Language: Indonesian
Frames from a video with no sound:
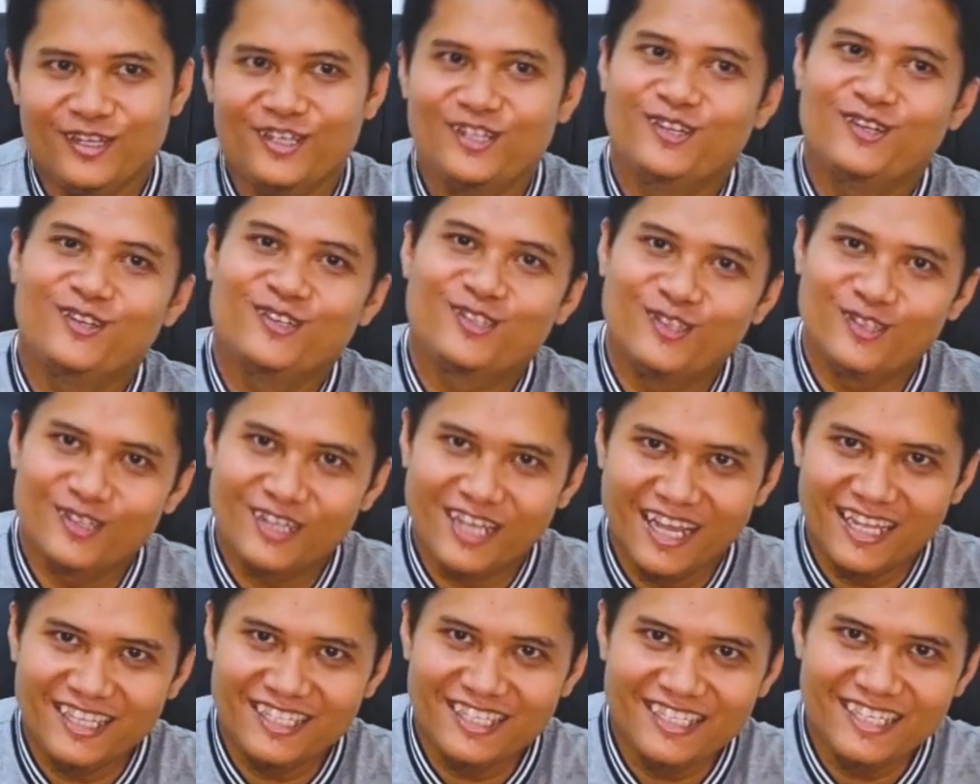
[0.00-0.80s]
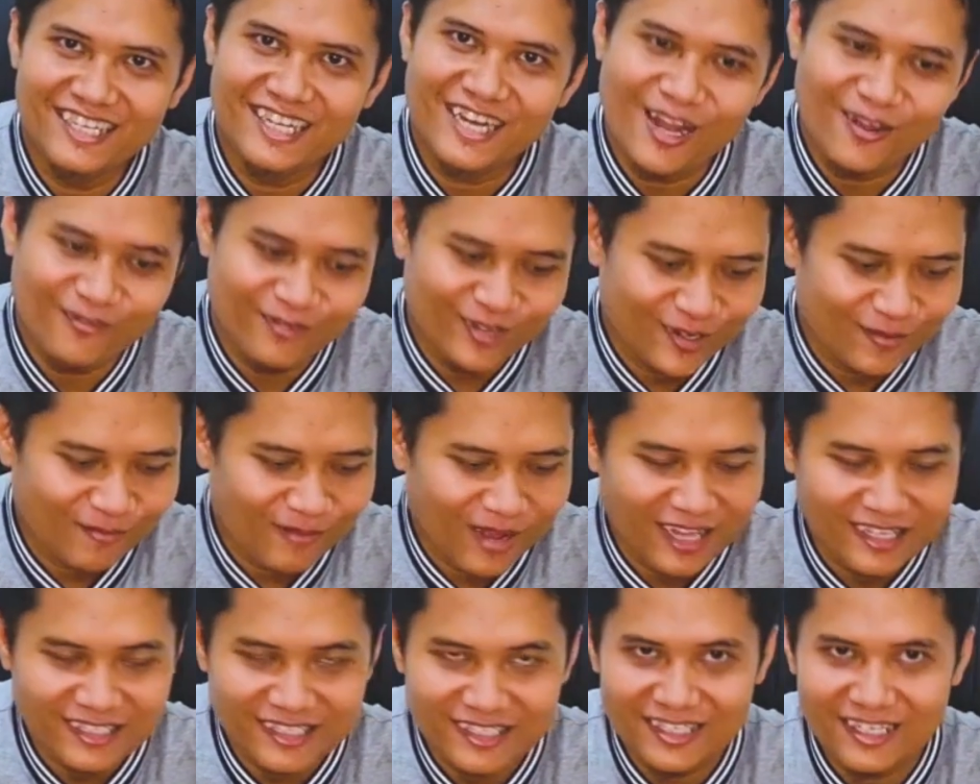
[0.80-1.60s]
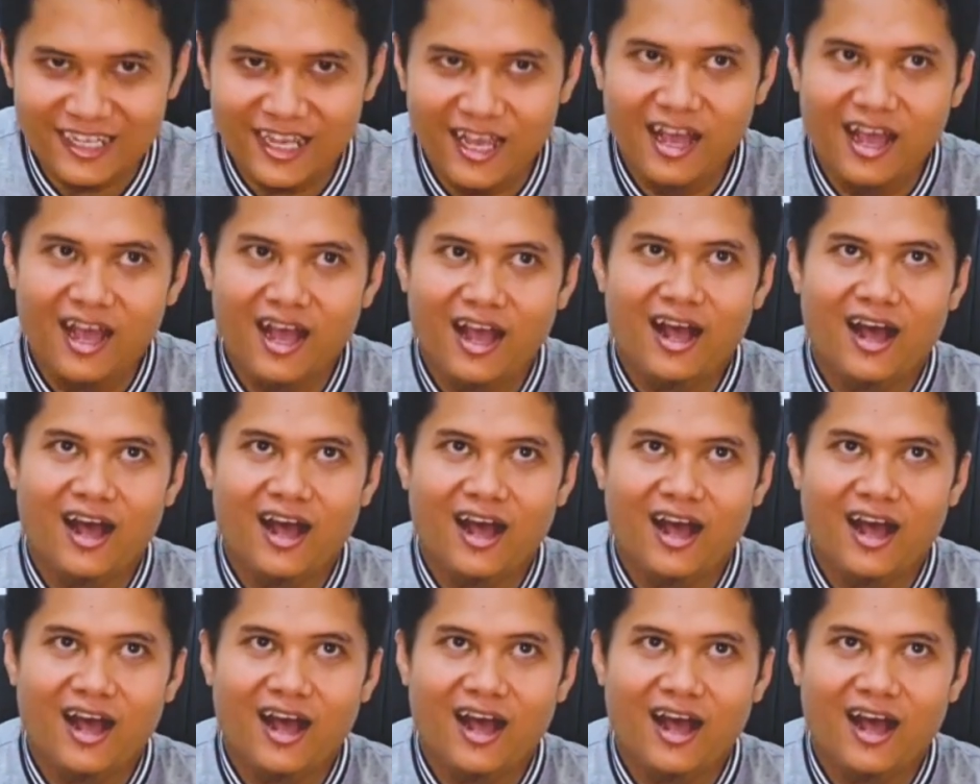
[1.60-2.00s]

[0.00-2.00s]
video suka nyinyir afirmasi.